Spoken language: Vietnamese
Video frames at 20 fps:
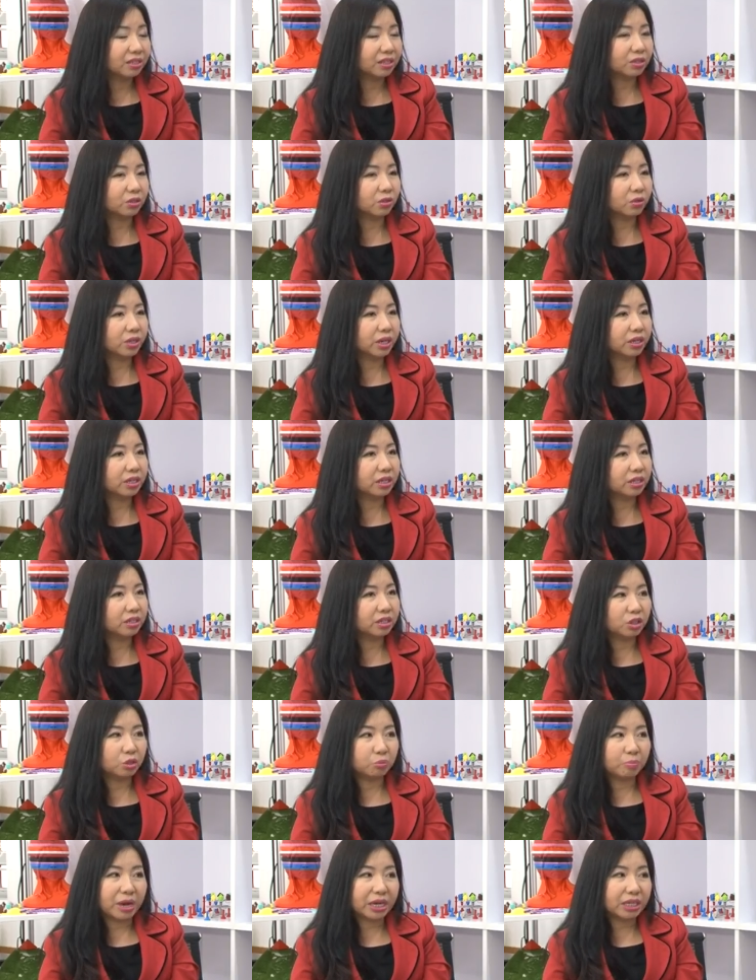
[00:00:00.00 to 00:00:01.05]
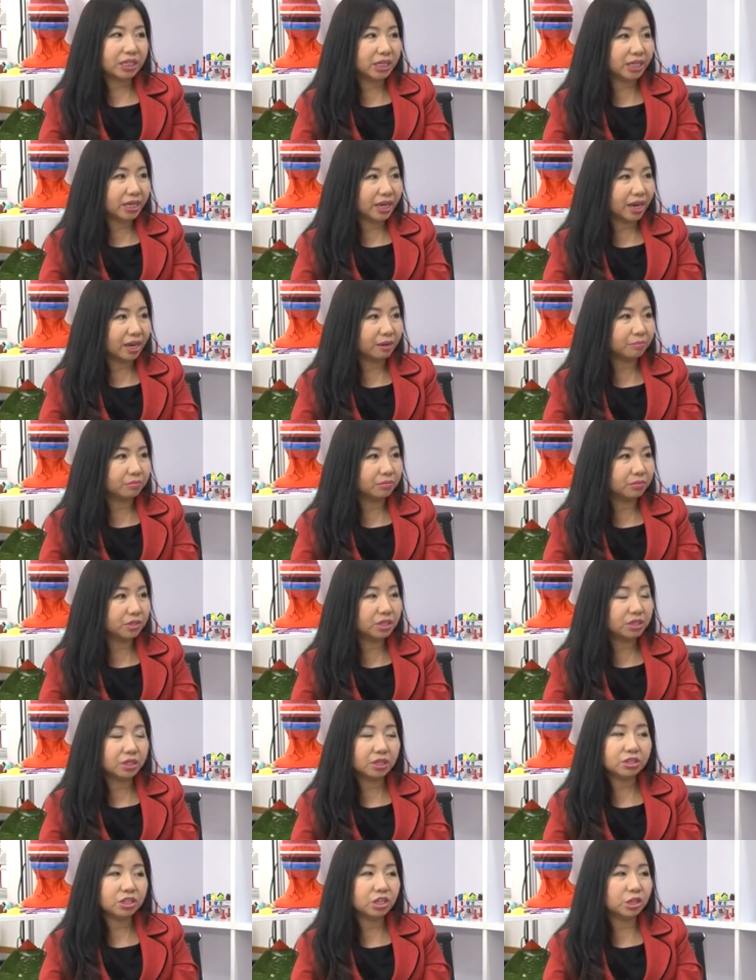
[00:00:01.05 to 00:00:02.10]
thì tôi đã đi từ Bắc chí Nam, đi
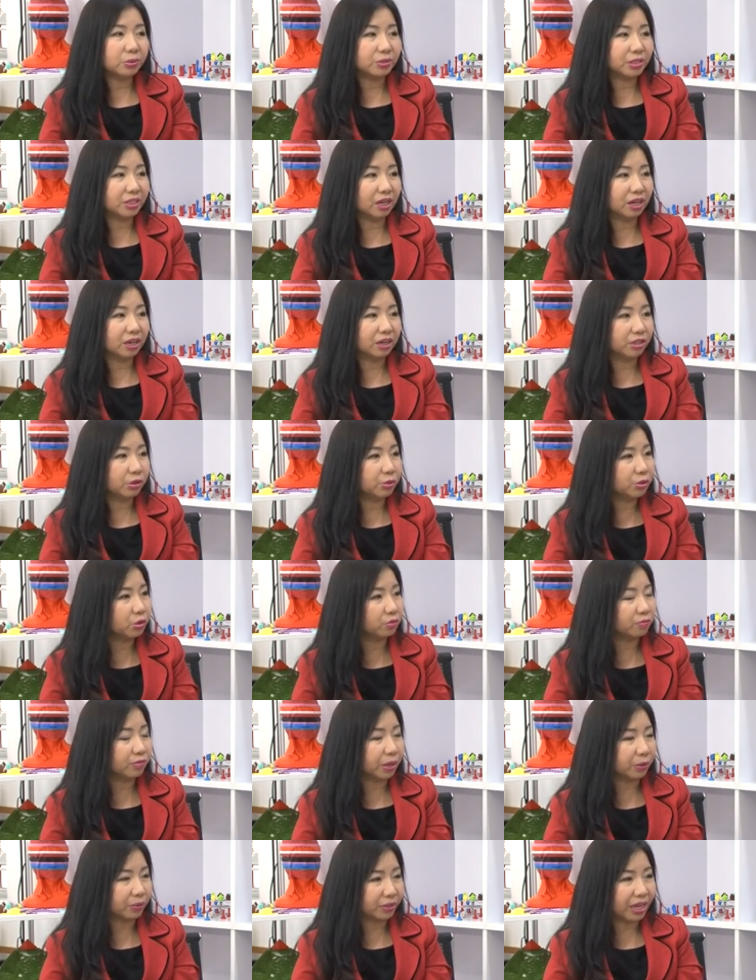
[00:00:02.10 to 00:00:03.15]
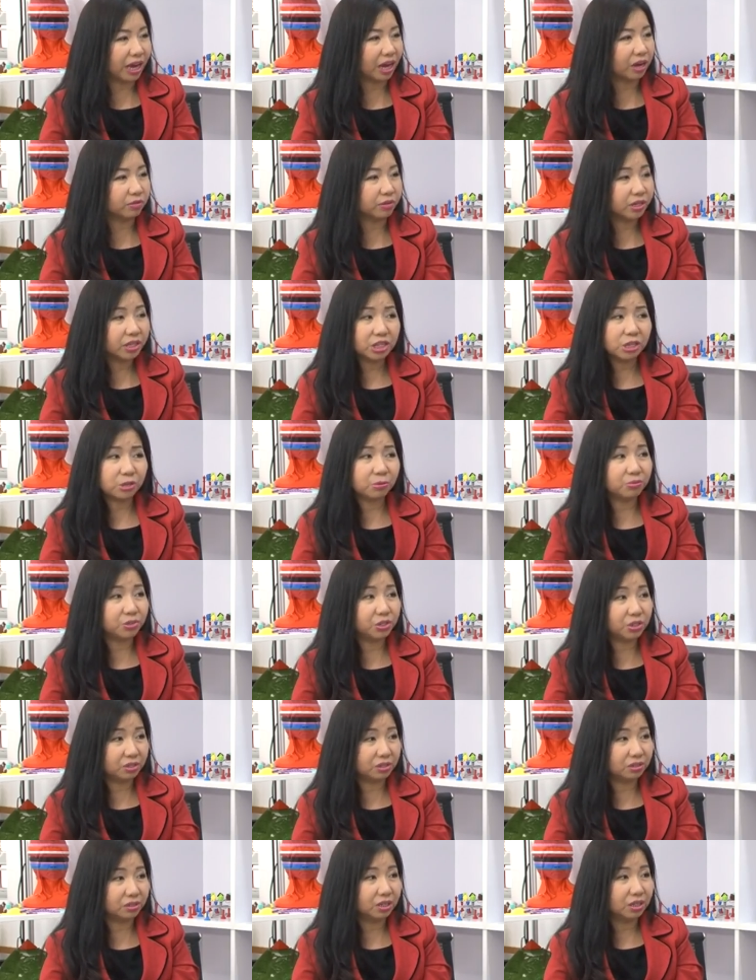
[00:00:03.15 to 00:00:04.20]
rất nhiều sở giáo dục đào tạo, rất nhiều
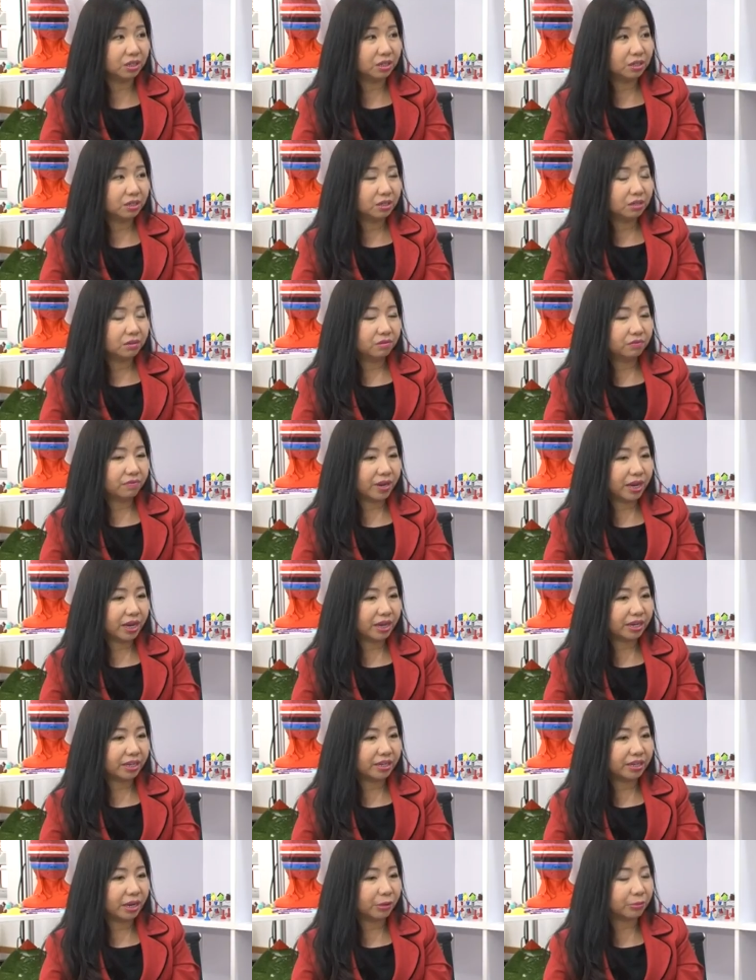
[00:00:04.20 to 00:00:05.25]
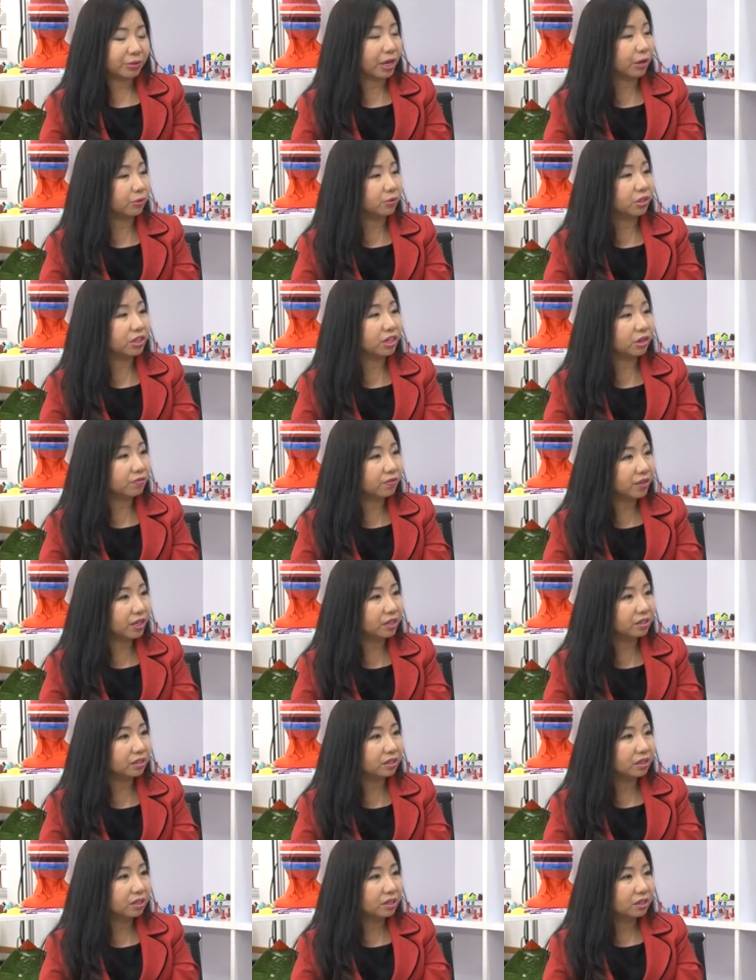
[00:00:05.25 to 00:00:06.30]
trường và để đào tạo cho giáo
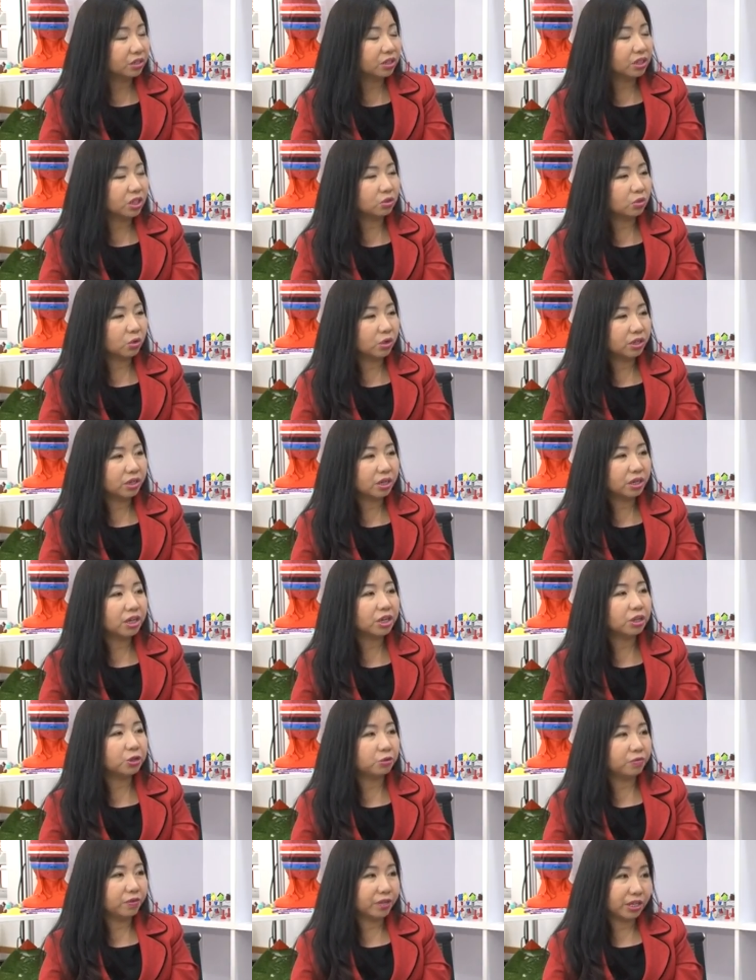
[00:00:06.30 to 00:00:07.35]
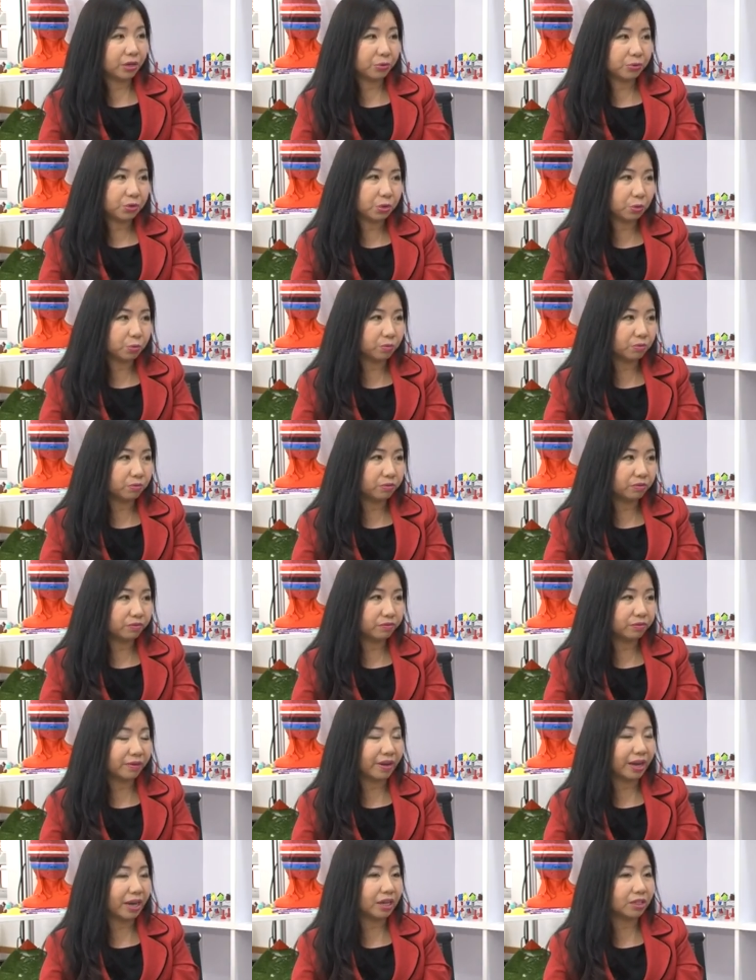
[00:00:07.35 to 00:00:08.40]
viên. Cho nên tôi rất hiểu về giáo dục
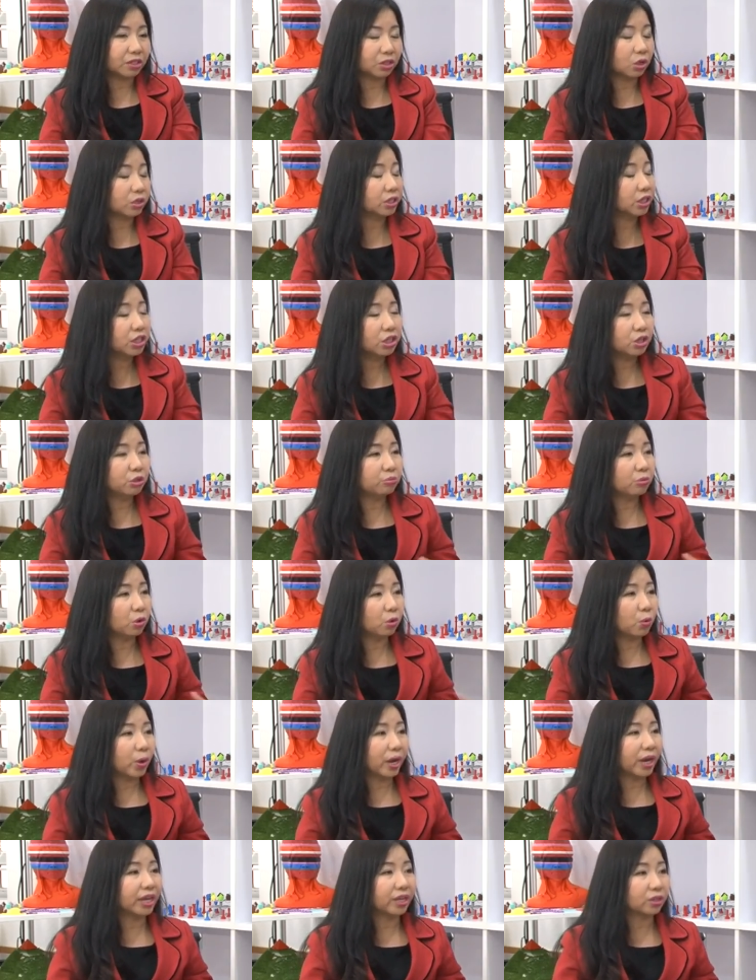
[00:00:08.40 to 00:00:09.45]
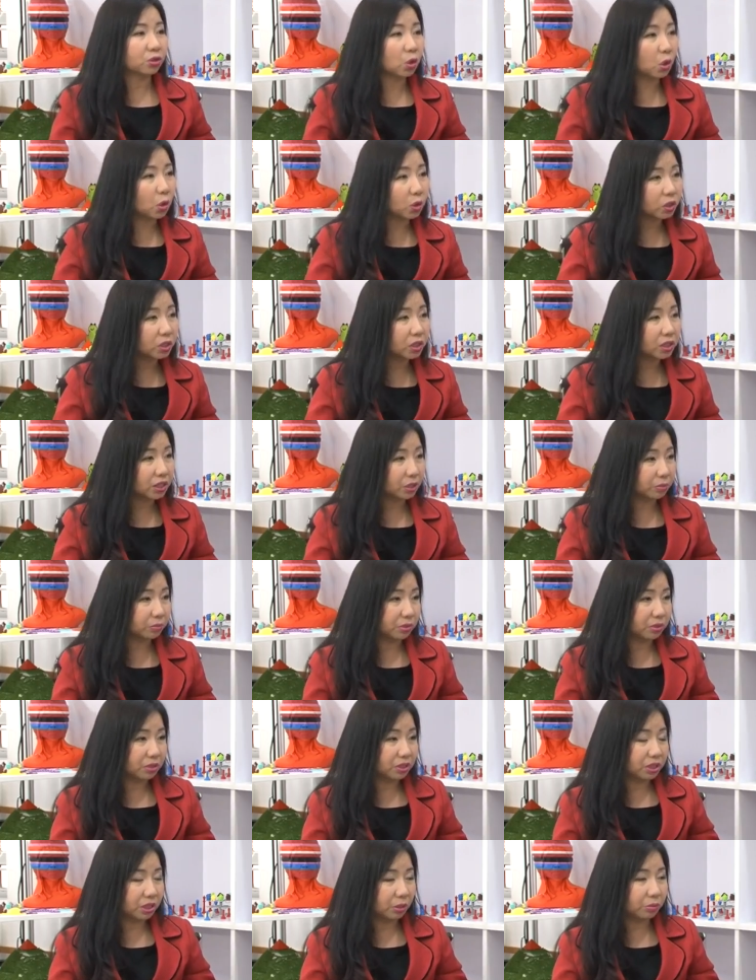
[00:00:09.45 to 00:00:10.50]
và có rất nhiều mối quan hệ tốt trong
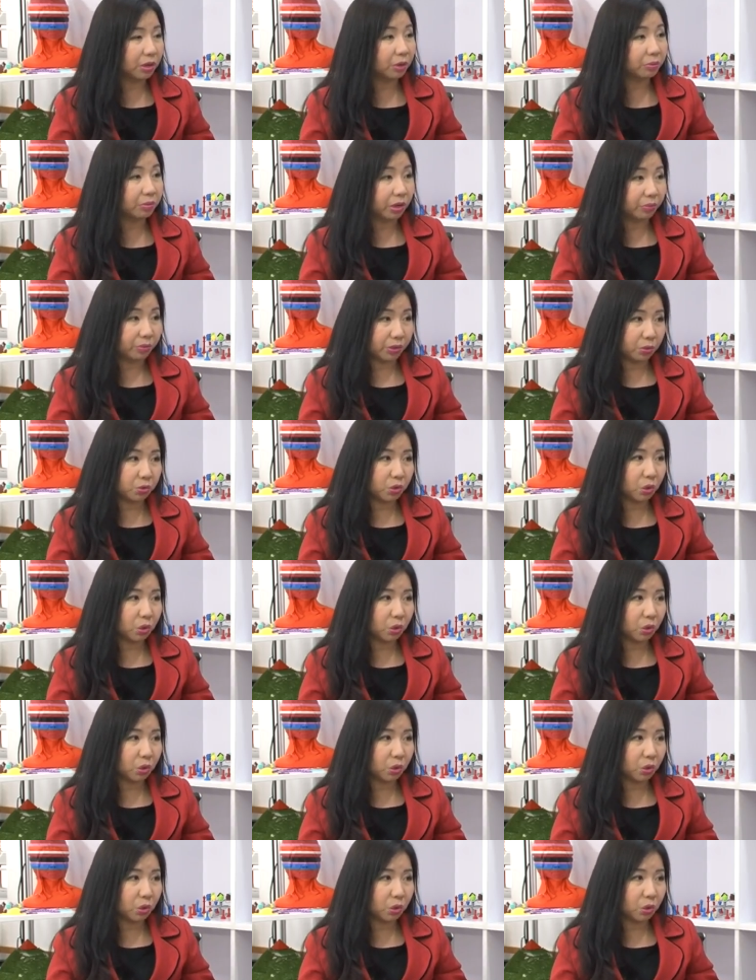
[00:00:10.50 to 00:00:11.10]
trong cộng đồng giáo